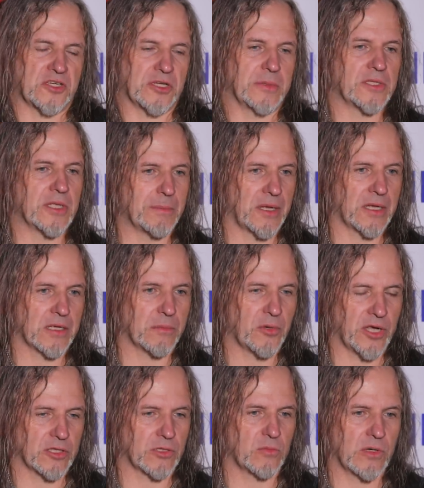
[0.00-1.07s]
Pierwsza Metalmania
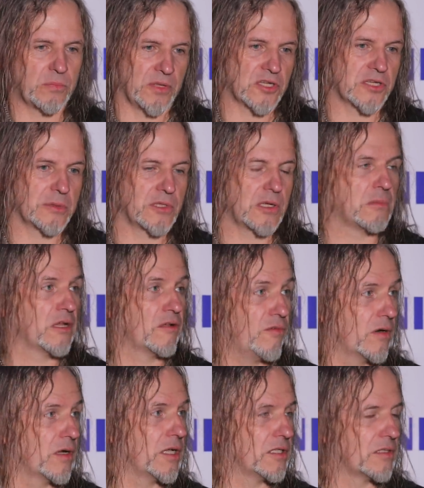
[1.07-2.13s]
moja, to była pierwsza Metalmania
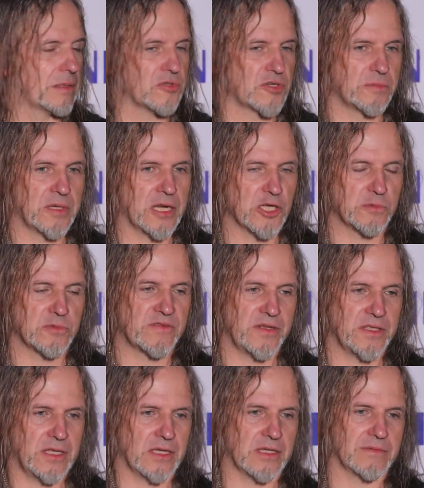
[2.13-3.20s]
w ogóle i tam myśmy graliśmy z
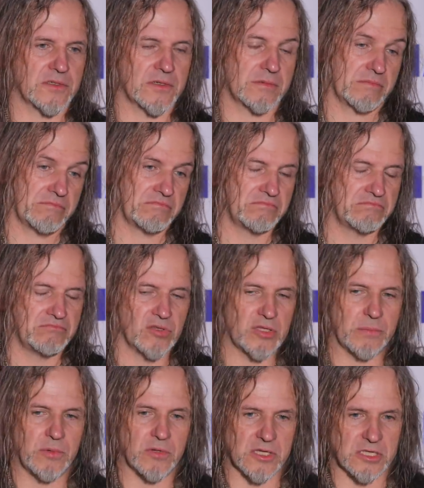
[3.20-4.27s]
Vaderem. do
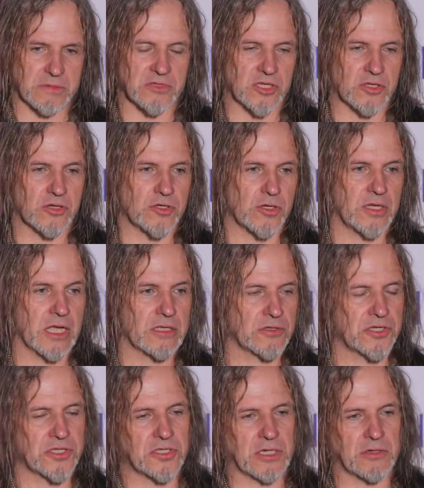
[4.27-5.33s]
tej pory jestem zaskoczony, jak
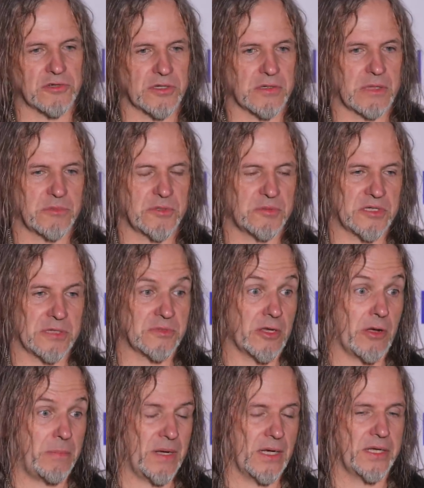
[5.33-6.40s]
to się stało, że myśmy się tym
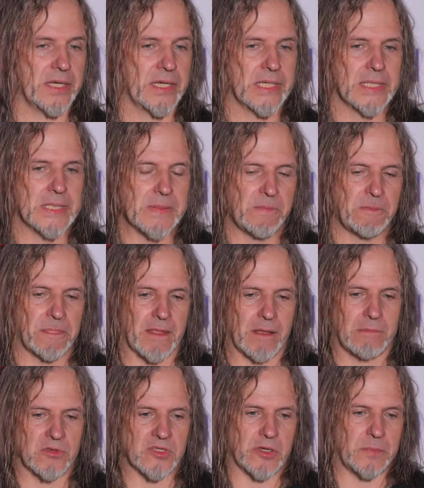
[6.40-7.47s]
załapali. Mhm.
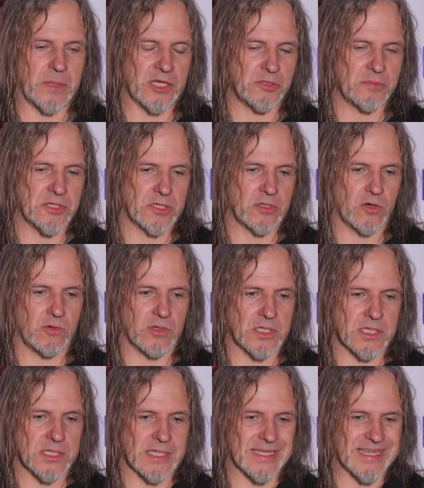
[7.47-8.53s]
Bo załapaliśmy się
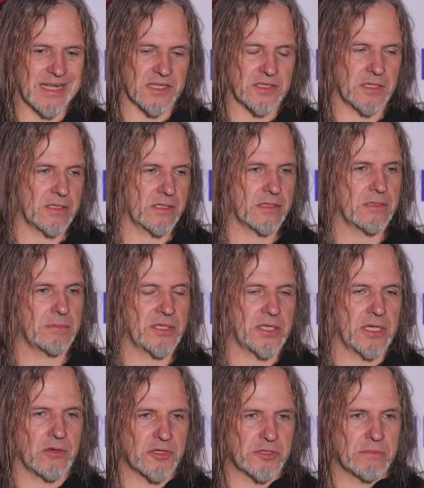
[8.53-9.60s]
dokładnie z kaset,
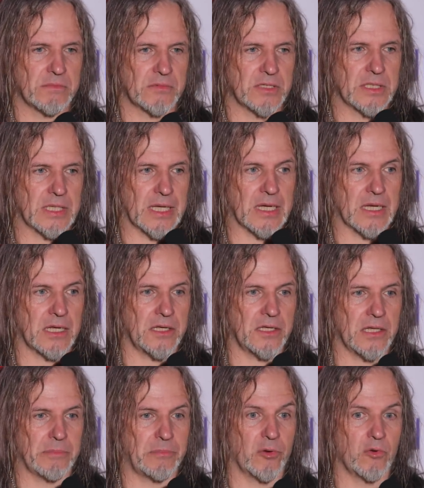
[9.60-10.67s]
materiał żeśmy
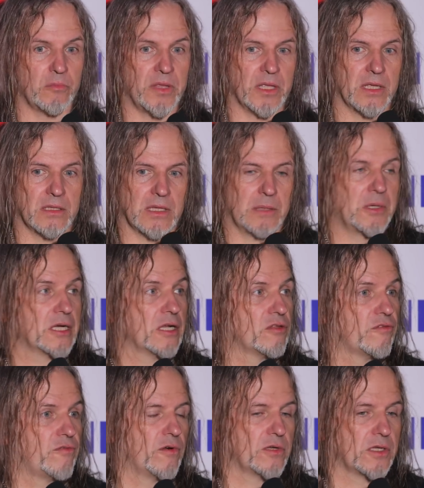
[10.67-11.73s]
nagrali na próbie na
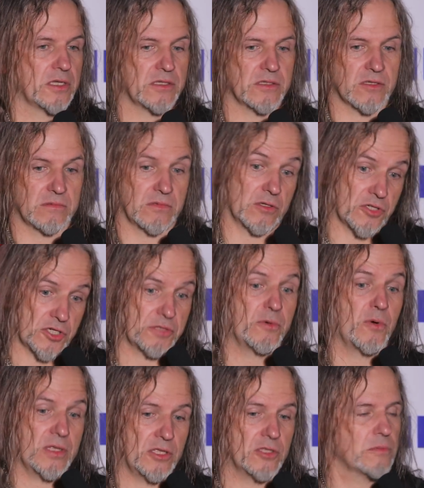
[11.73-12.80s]
magnetofonie, tylko
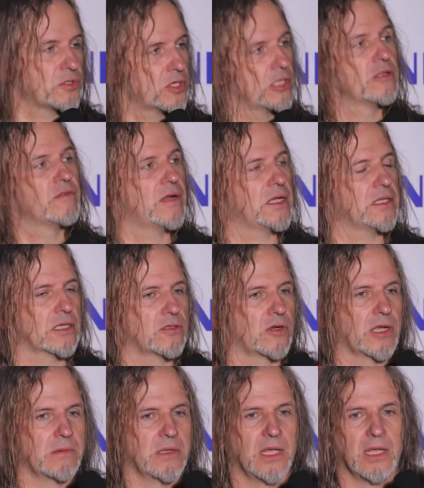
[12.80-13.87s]
żeśmy ładnie to przygotowali, tak
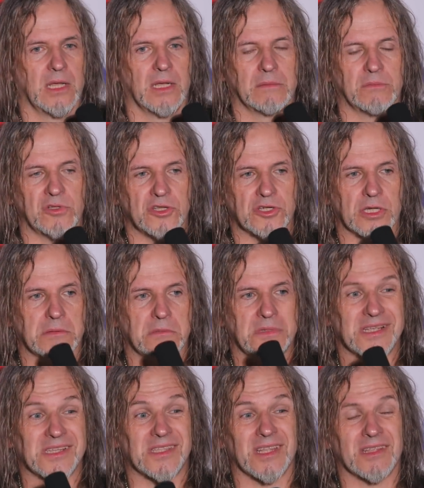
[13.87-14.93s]
trochę
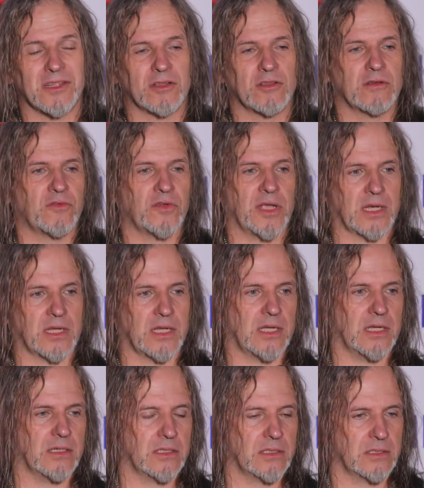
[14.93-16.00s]
podejrzewam niestandardowo jak
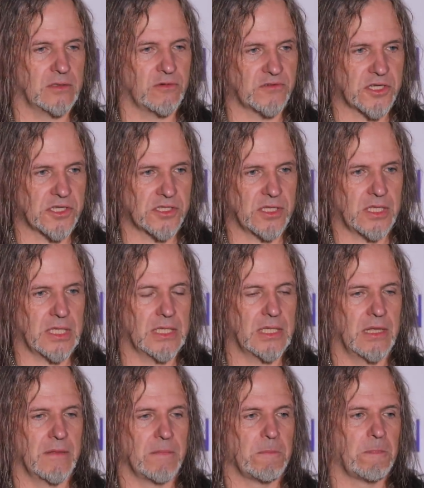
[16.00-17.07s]
na e, ówczesne
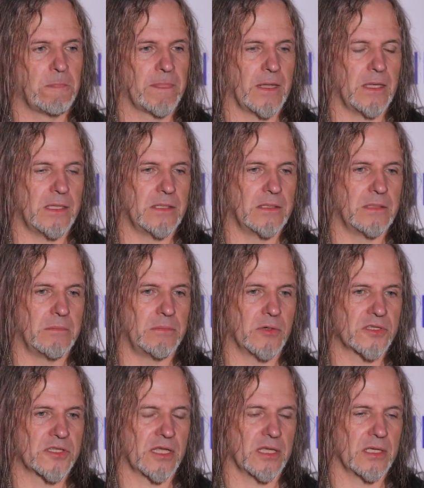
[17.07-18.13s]
e,
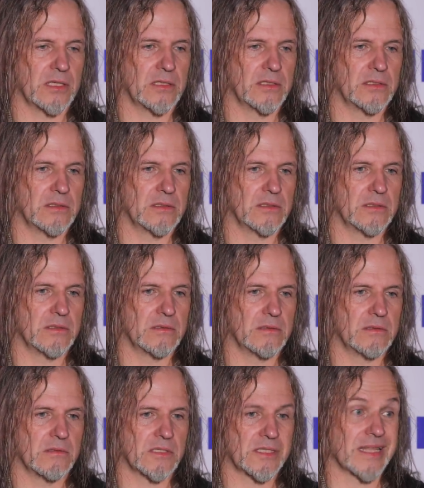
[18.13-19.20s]
polskie
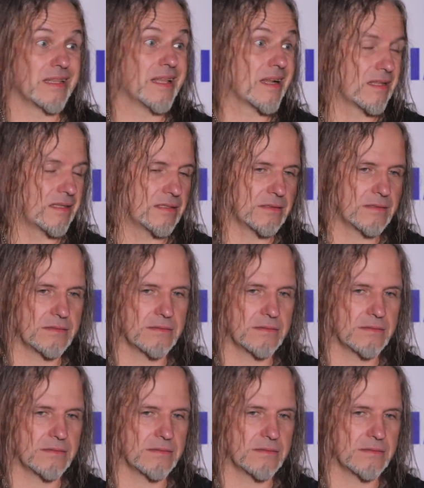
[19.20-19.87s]
e, standardy,